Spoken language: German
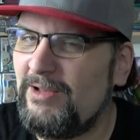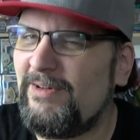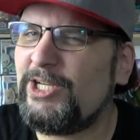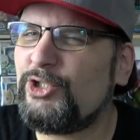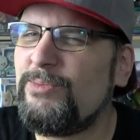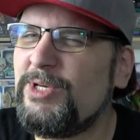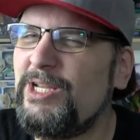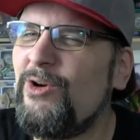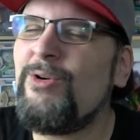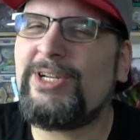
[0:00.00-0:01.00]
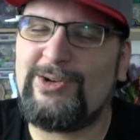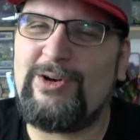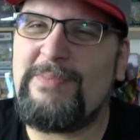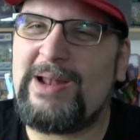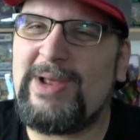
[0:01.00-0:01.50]
War der schon im Kino, den
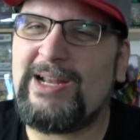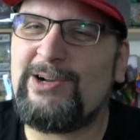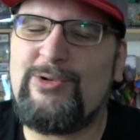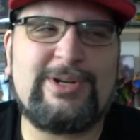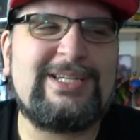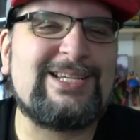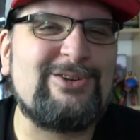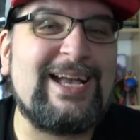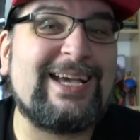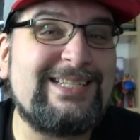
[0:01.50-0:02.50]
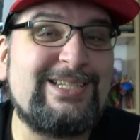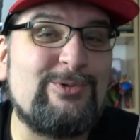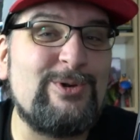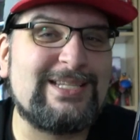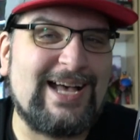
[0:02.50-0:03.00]
neuen Batman geguckt? Der soll ja
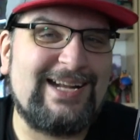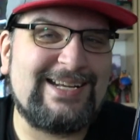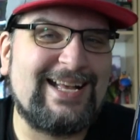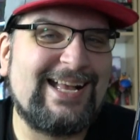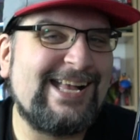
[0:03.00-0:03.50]
richtig cool sein.